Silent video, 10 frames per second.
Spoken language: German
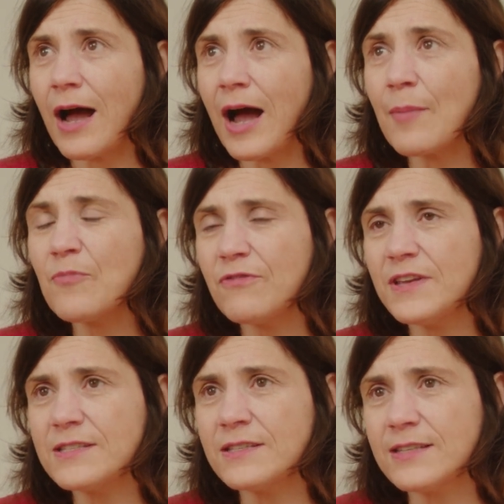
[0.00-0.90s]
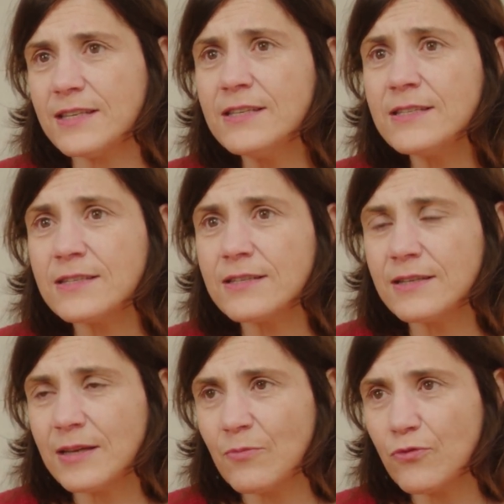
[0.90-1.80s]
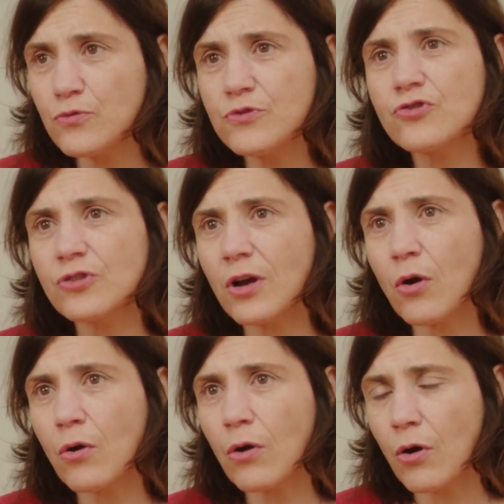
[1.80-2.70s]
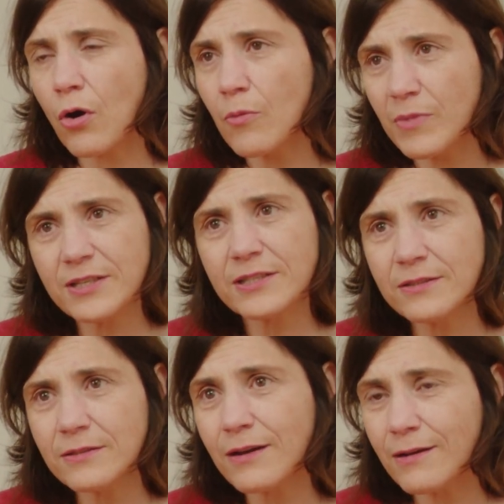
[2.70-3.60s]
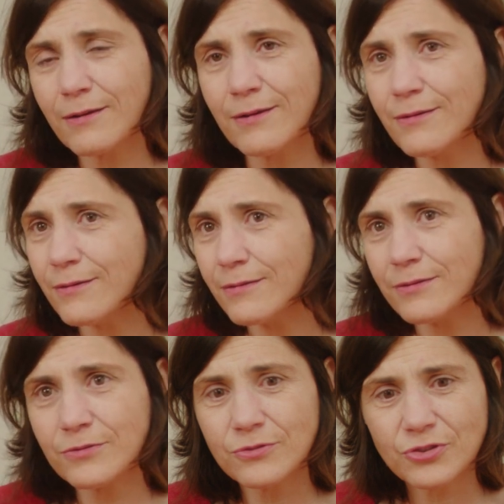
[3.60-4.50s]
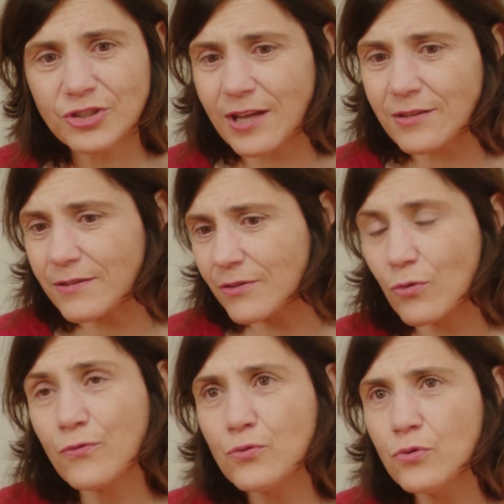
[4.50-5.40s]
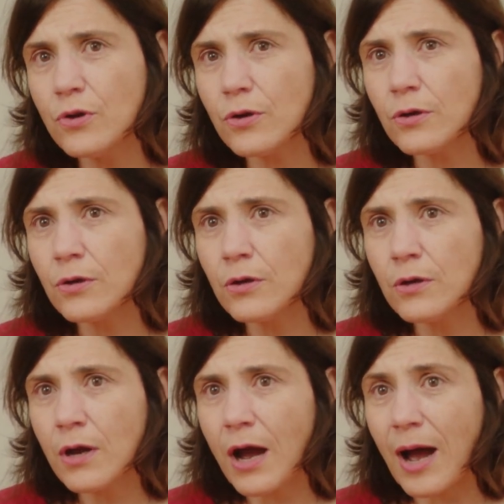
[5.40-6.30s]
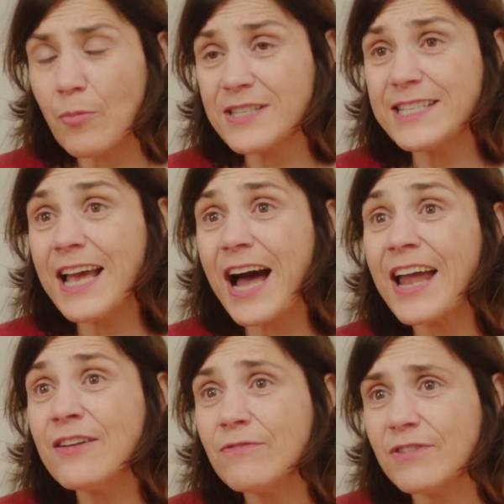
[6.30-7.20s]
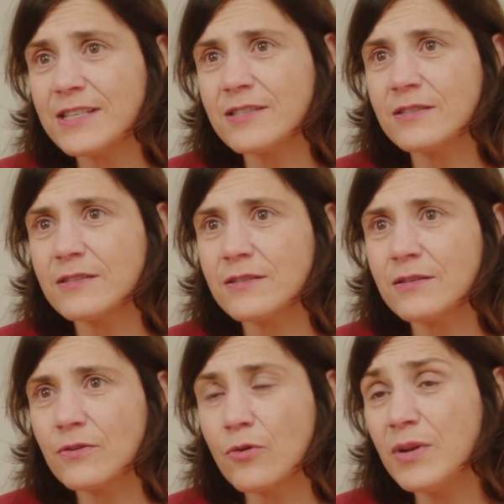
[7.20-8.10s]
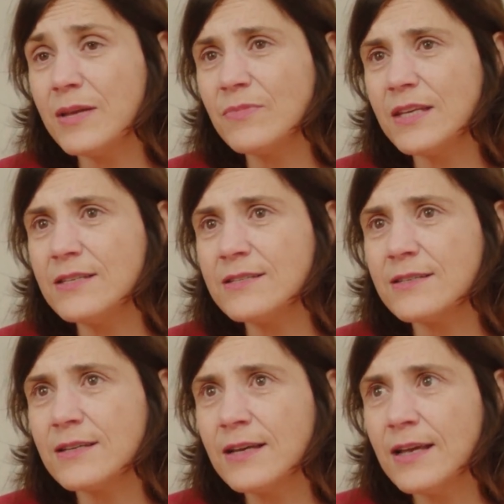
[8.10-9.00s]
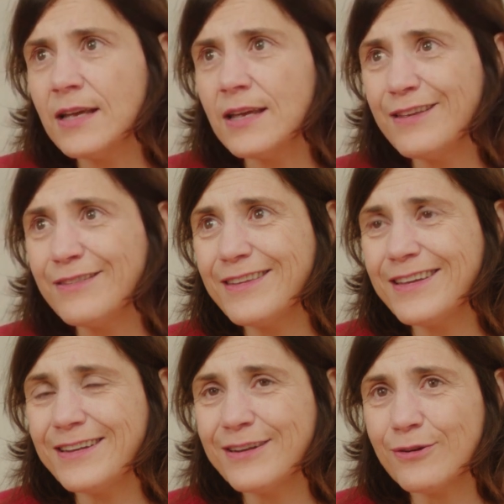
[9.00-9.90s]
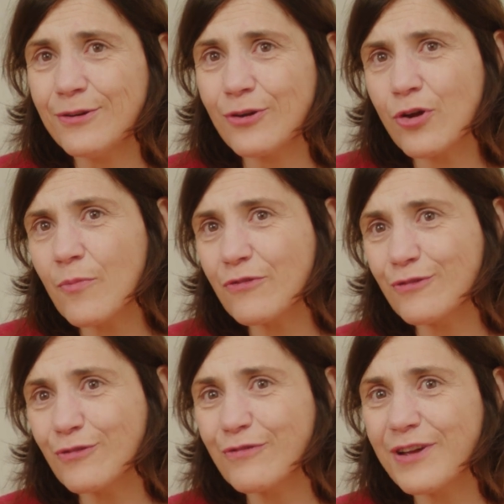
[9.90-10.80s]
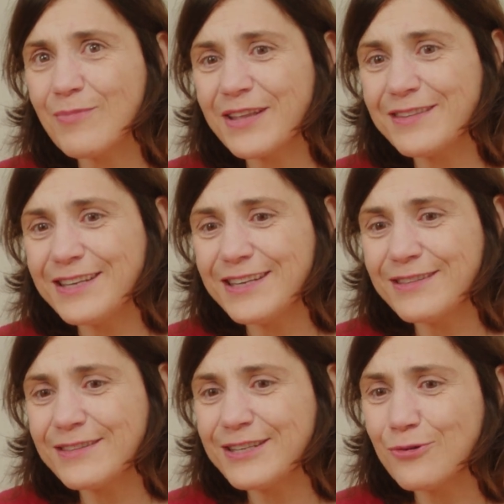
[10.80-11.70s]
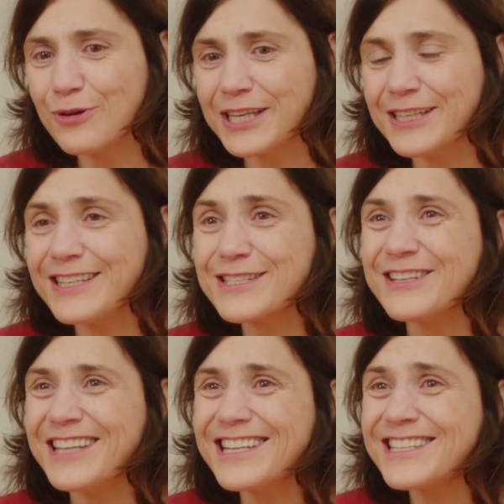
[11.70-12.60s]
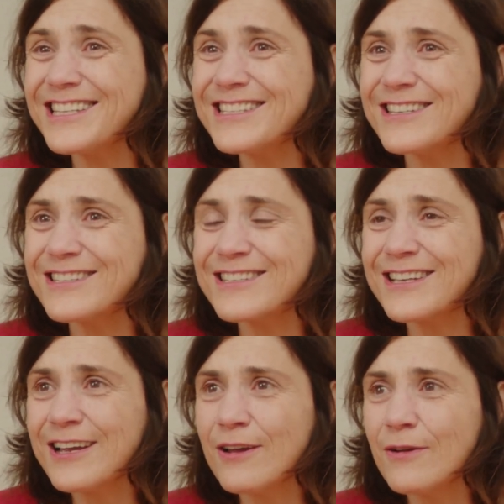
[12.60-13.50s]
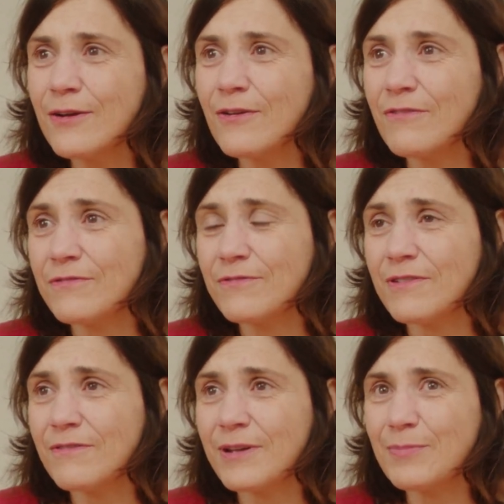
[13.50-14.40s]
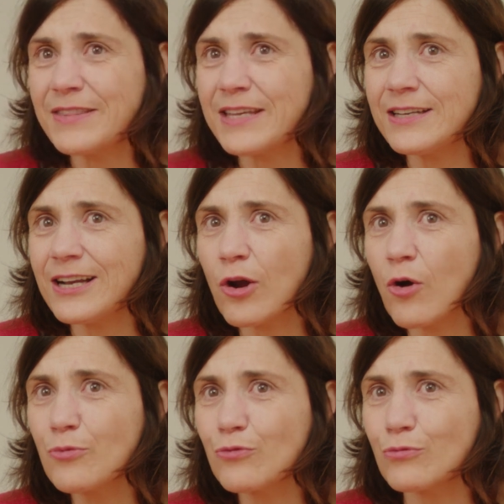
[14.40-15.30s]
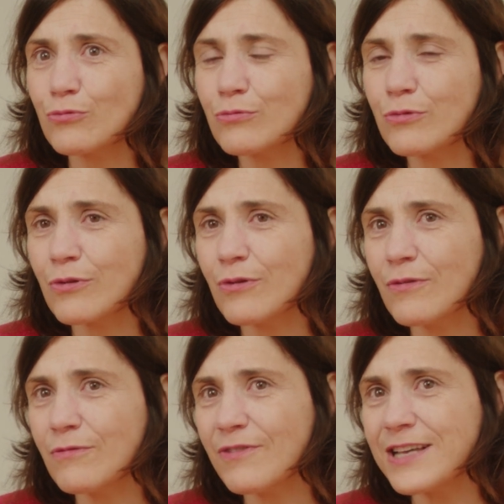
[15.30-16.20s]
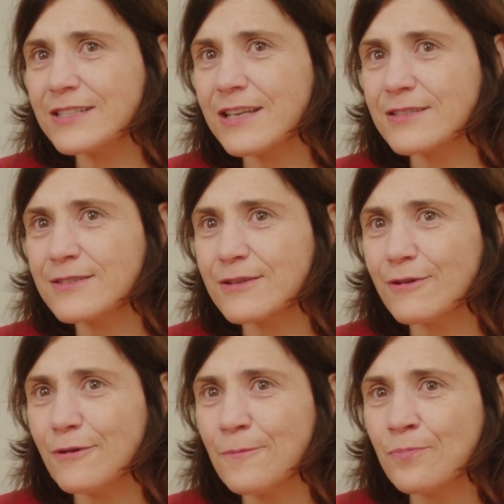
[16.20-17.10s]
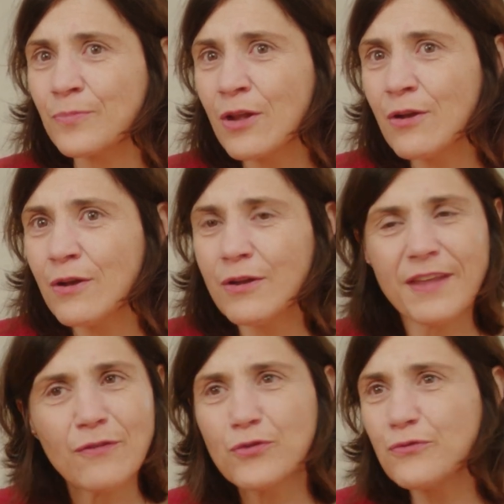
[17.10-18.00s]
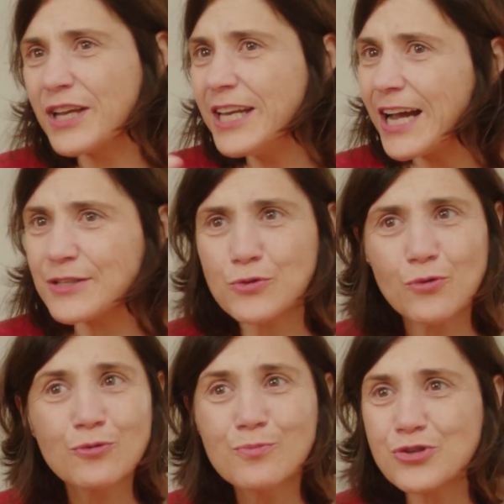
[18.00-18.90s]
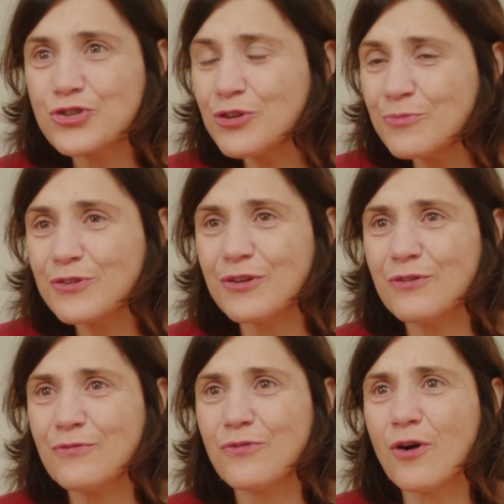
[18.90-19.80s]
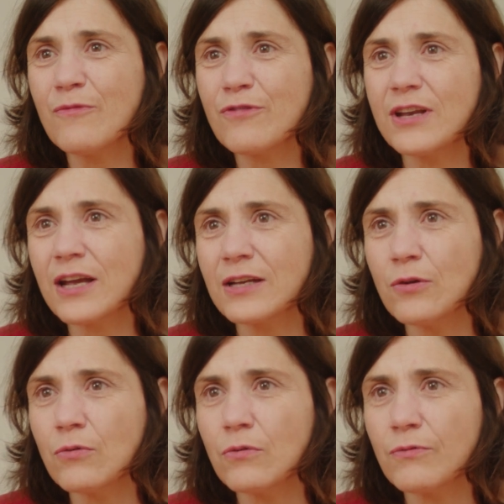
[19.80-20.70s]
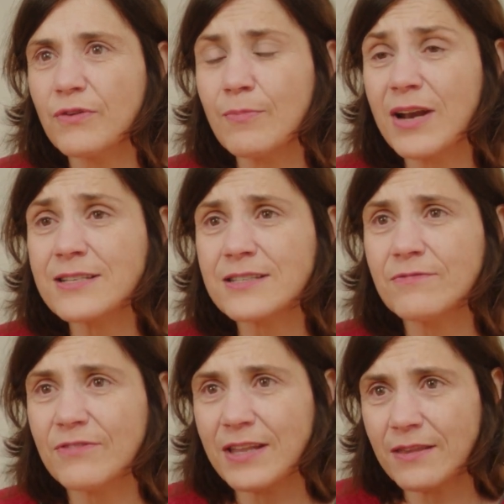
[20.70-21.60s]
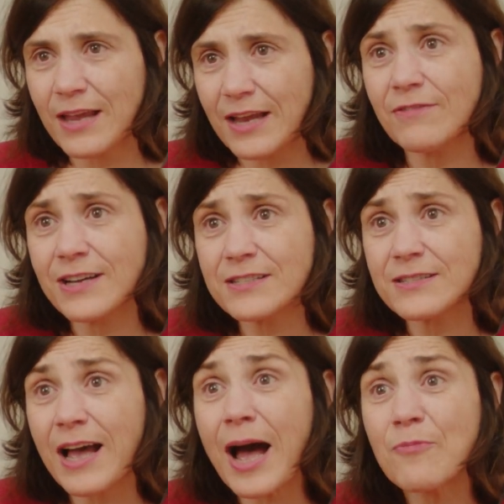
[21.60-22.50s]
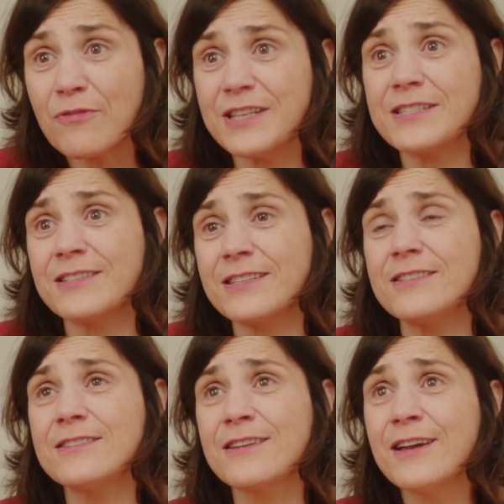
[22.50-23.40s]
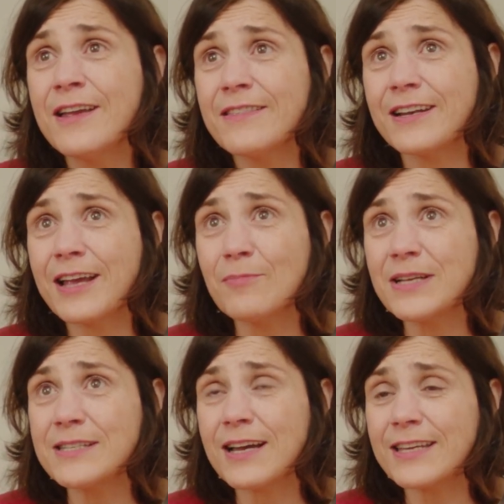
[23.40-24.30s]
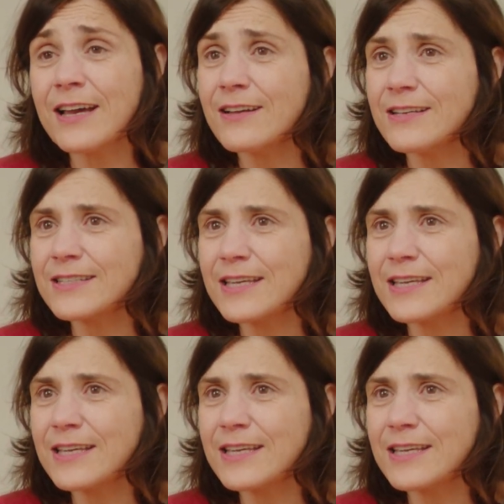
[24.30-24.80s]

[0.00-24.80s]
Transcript: abwesend ist im physischen, räumlichen äh, Stadtgefüge, aber sehr anwesend geblieben ist in den äh, Köpfen. Und wenn man die Theorien des Gedächtnisses, äh, wenn man denen glaubt und äh, weiß, dass ähm, nach fünf Generationen bestimmte Formen von Erinnerungen verblassen, wenn etwas abwesend ist, dann kann man sagen, ja, es